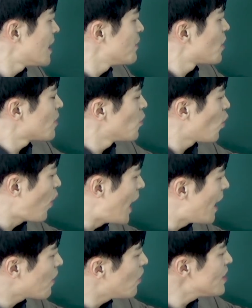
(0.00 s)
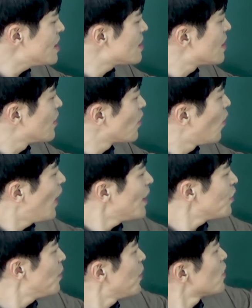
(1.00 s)
그 다음 여러분 과거 시제에서
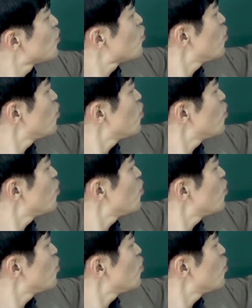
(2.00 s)
화살표가